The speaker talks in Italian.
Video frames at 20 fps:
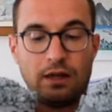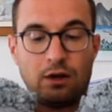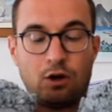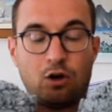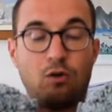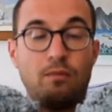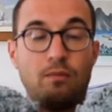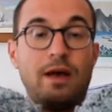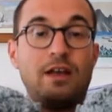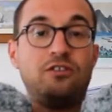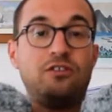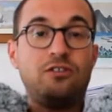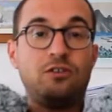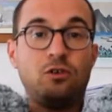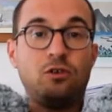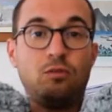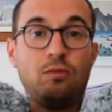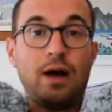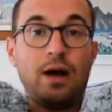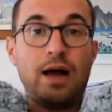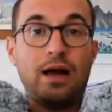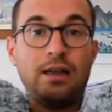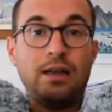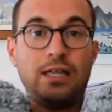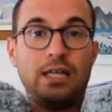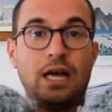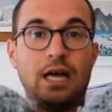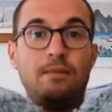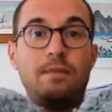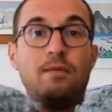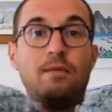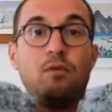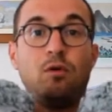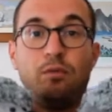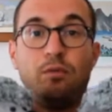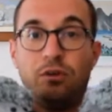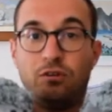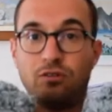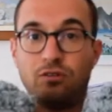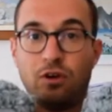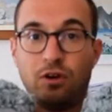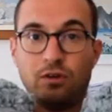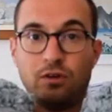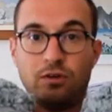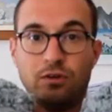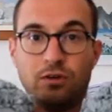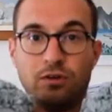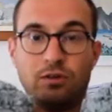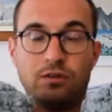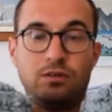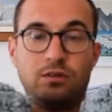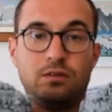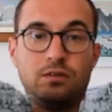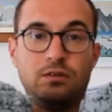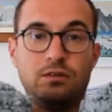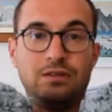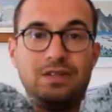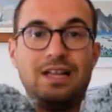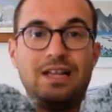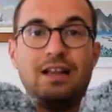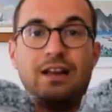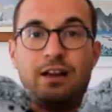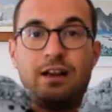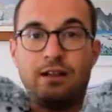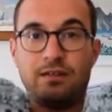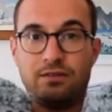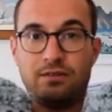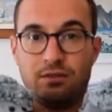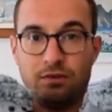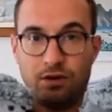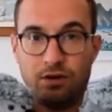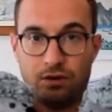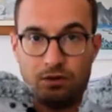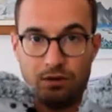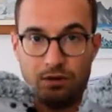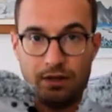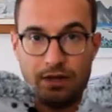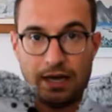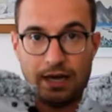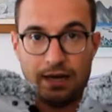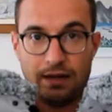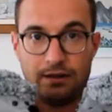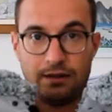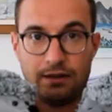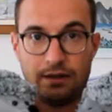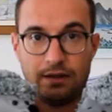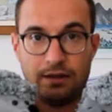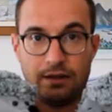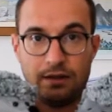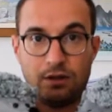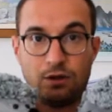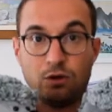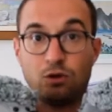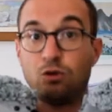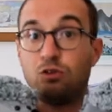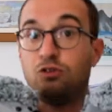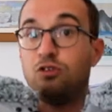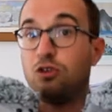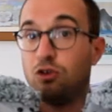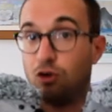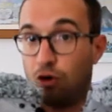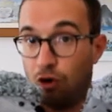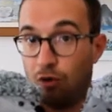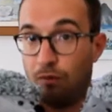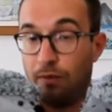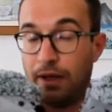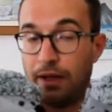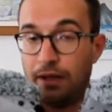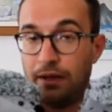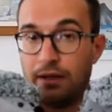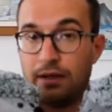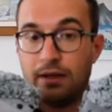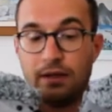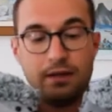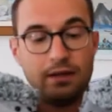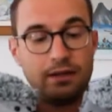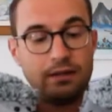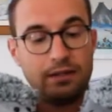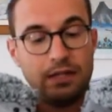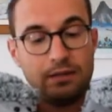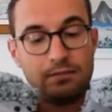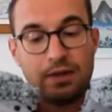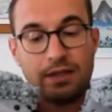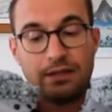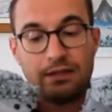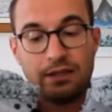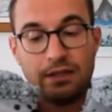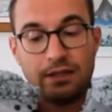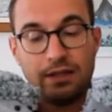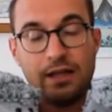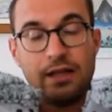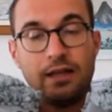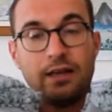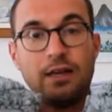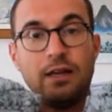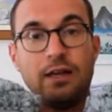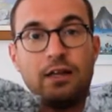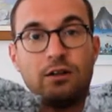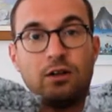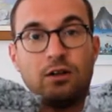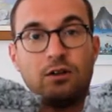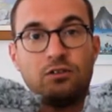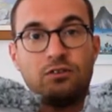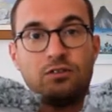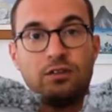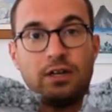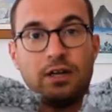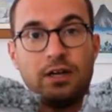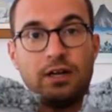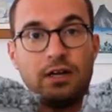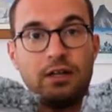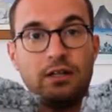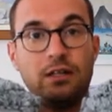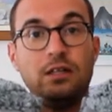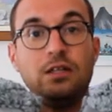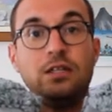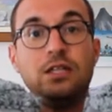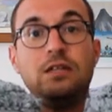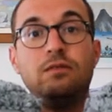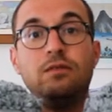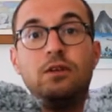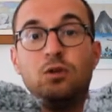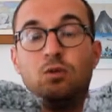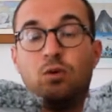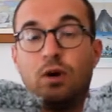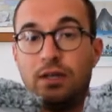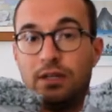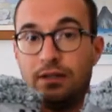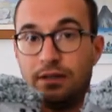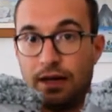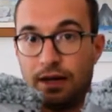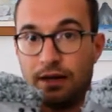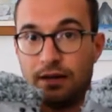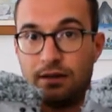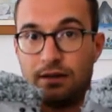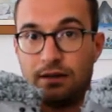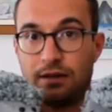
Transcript: Come esseri umani abbiamo bisogno della relazione con gli altri, così come di mantenere la nostra individualità.